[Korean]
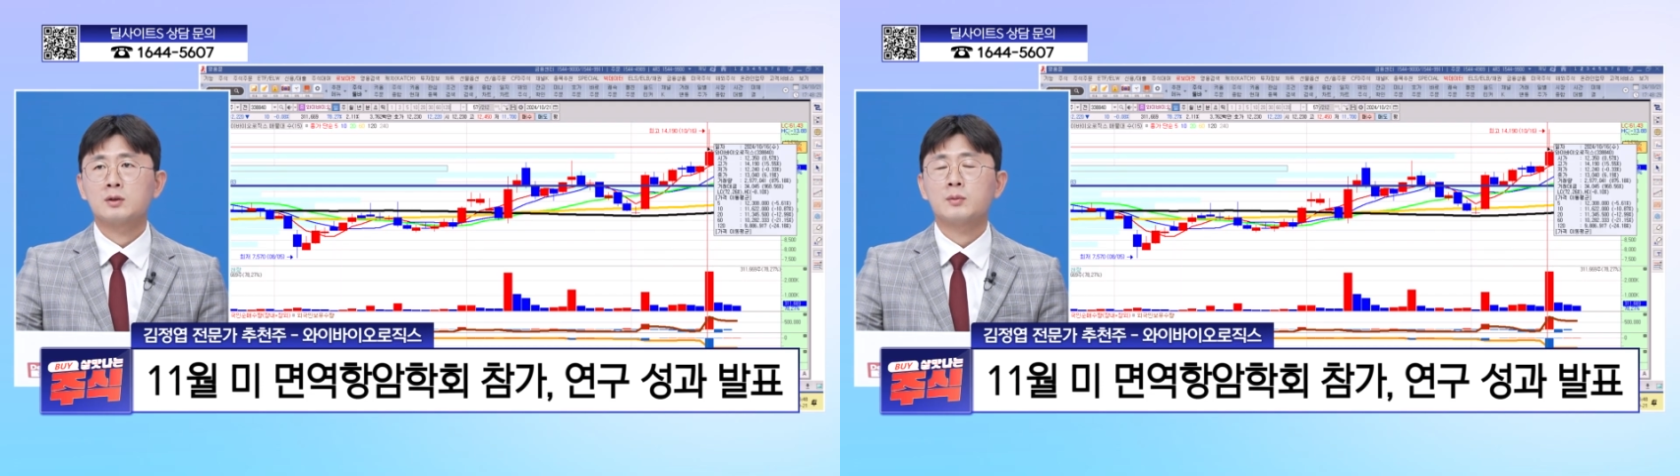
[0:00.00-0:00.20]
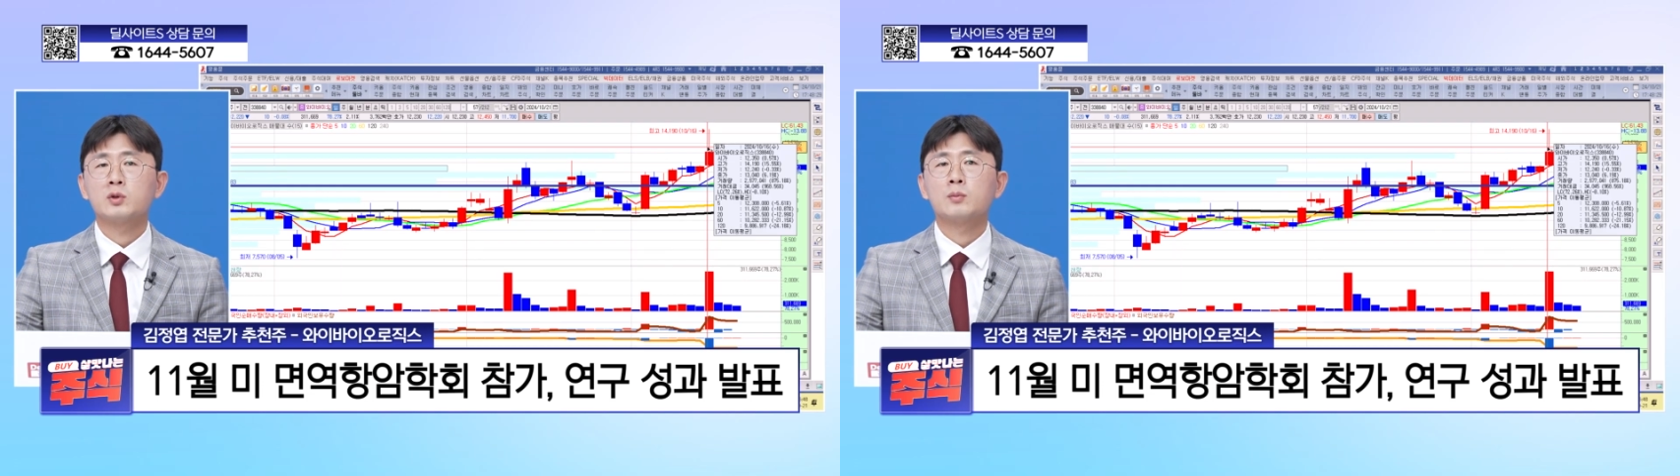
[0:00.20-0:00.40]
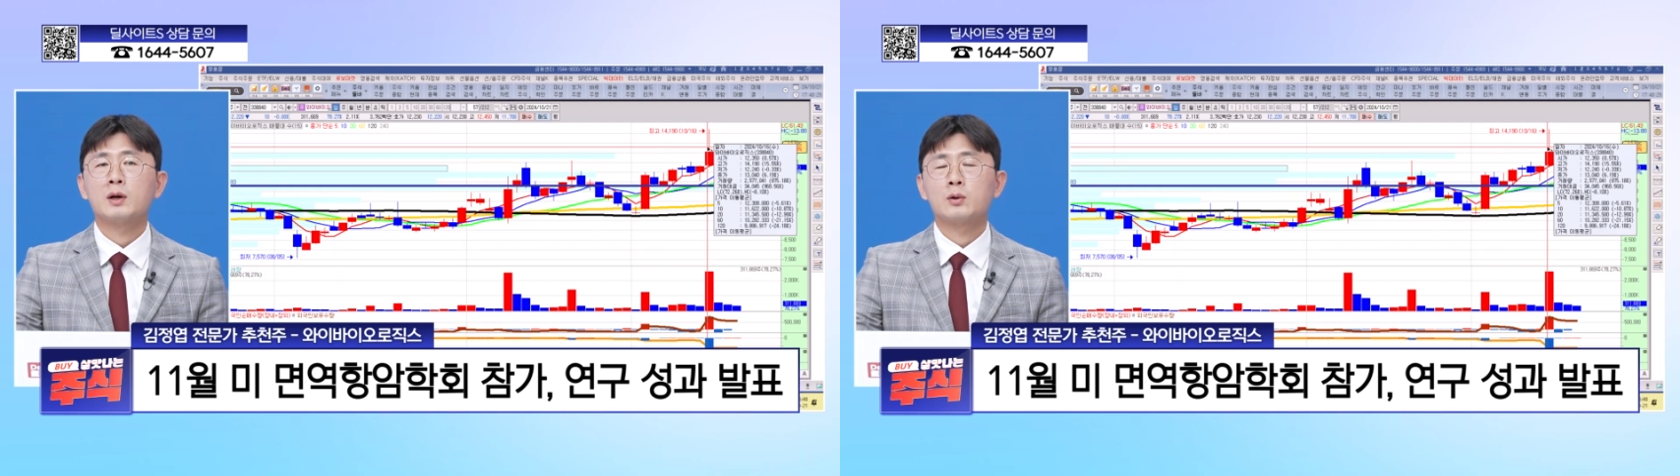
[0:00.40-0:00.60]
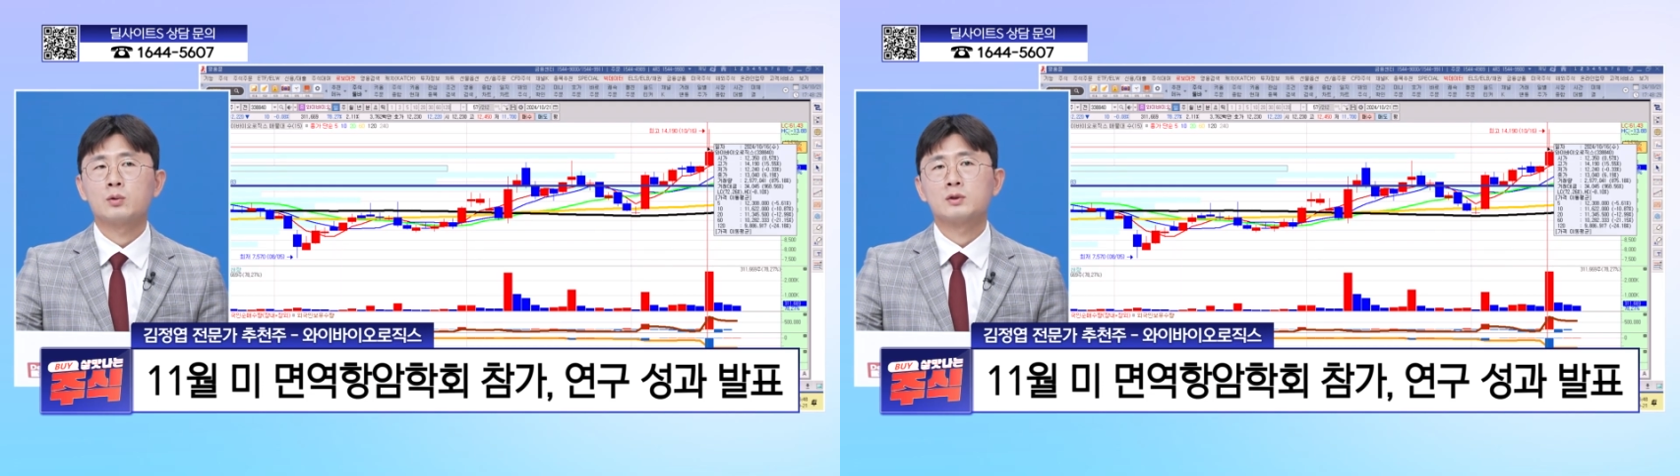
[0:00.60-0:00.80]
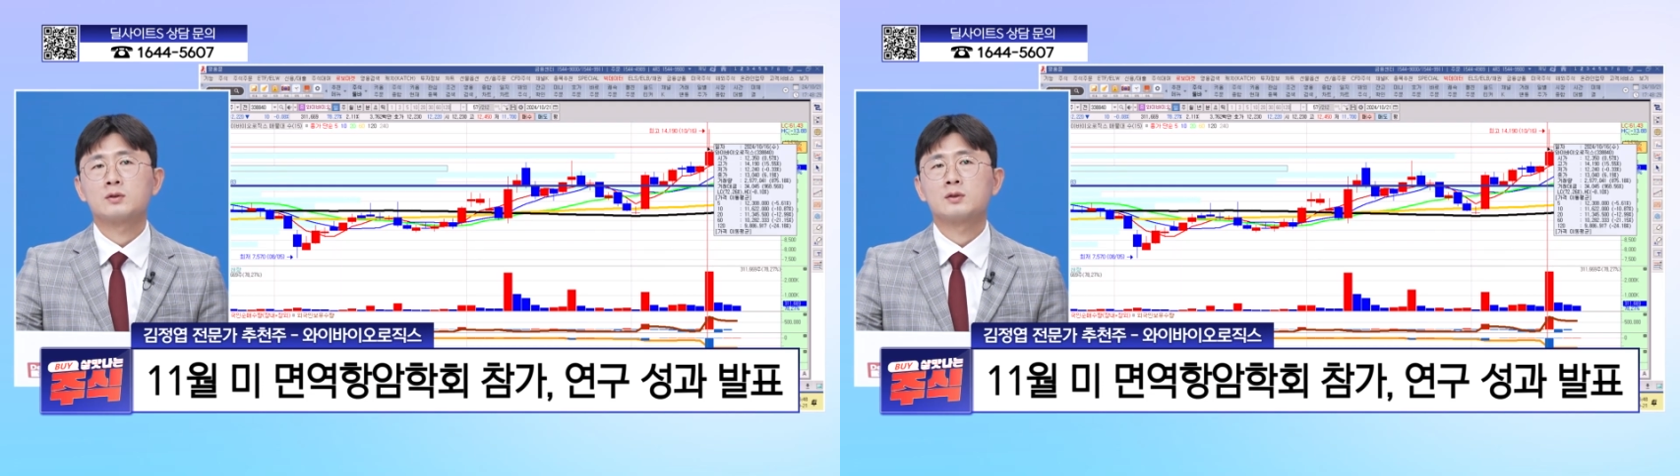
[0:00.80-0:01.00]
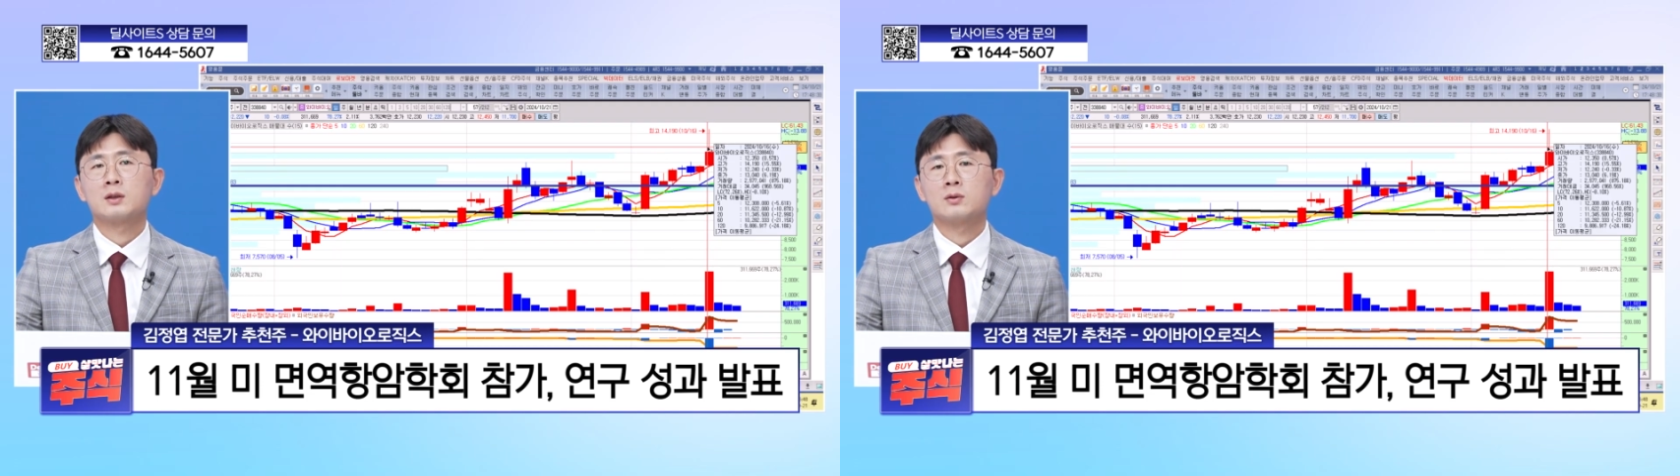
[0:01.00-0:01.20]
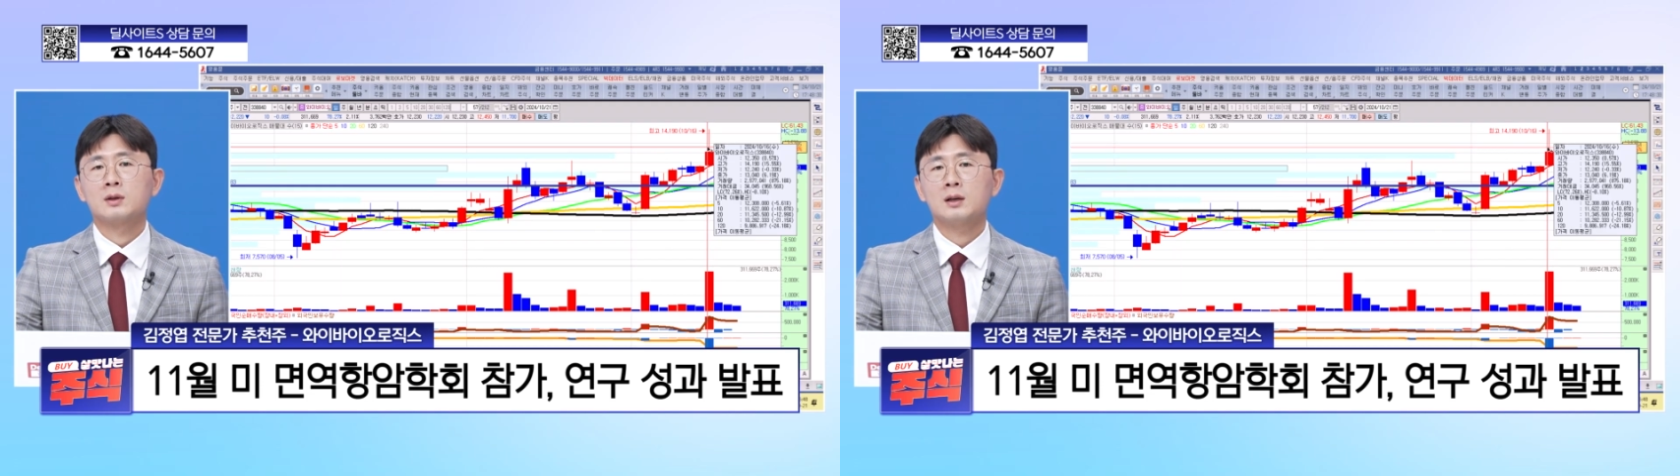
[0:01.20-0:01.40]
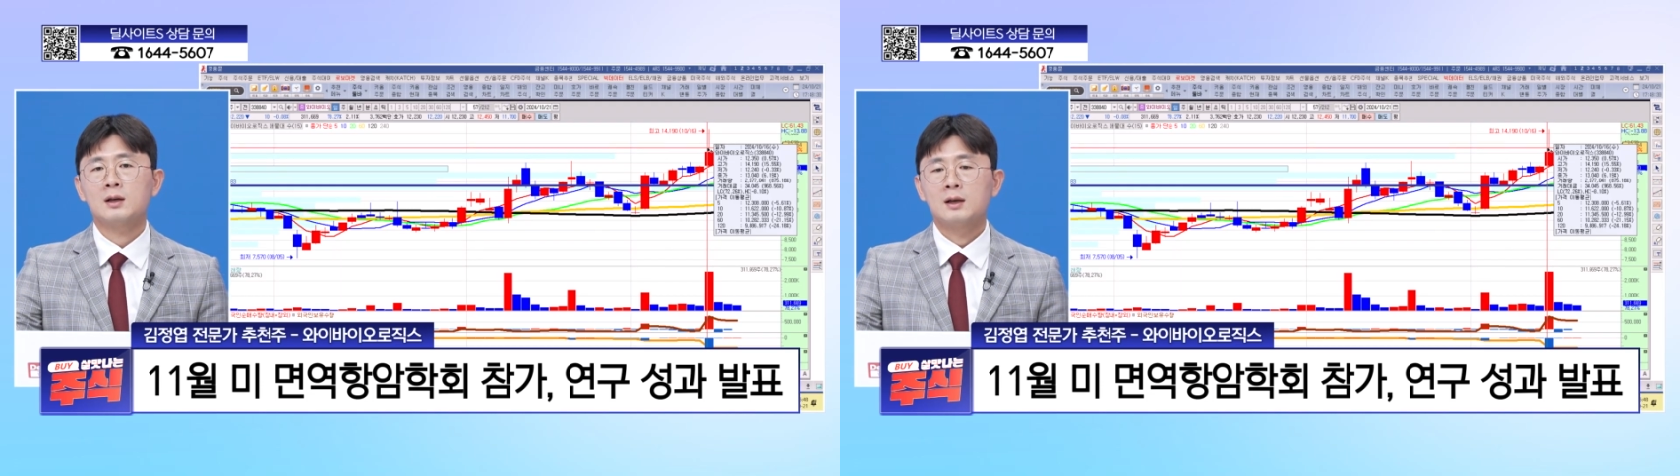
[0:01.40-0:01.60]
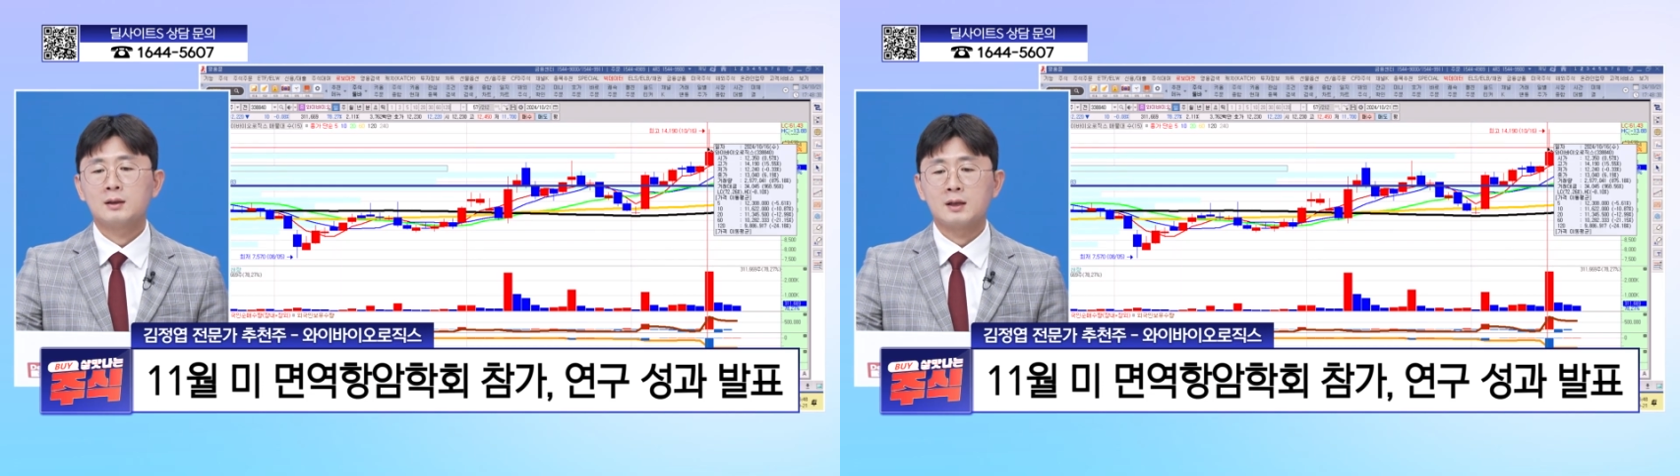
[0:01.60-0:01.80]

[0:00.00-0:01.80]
삼성바이오로직스라던가